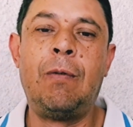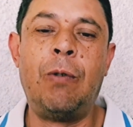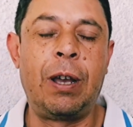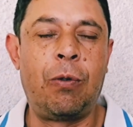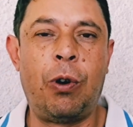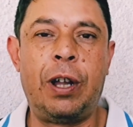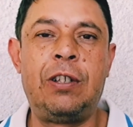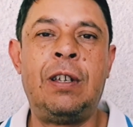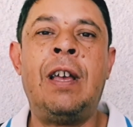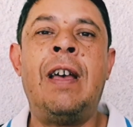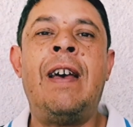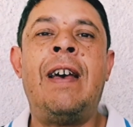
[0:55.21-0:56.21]
Um
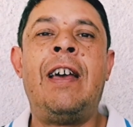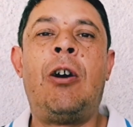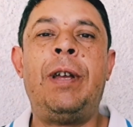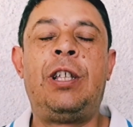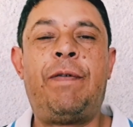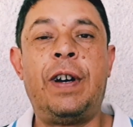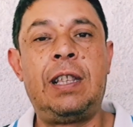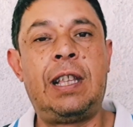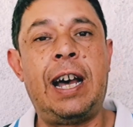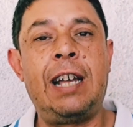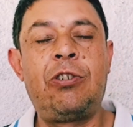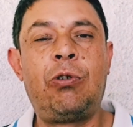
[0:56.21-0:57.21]
recorde realmente
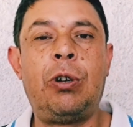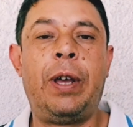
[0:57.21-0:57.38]
fantástico.